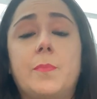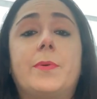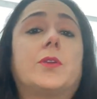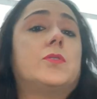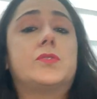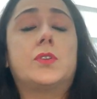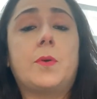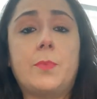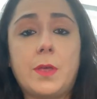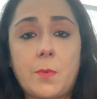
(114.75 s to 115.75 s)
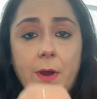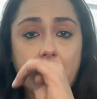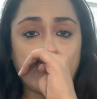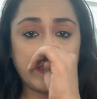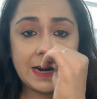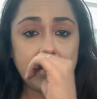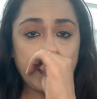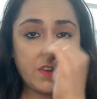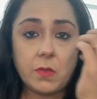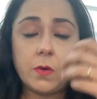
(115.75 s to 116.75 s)
pero nosotros podemos encontrar
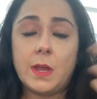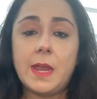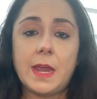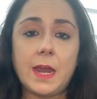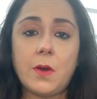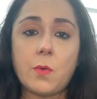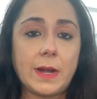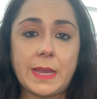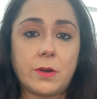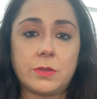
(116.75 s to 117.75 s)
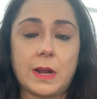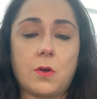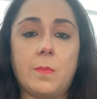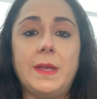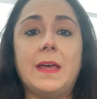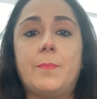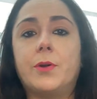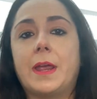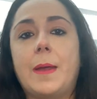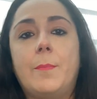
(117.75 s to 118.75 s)
yodo en cualquier otras comidas,
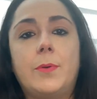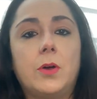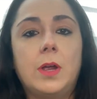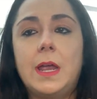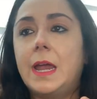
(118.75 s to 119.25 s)
por ejemplo,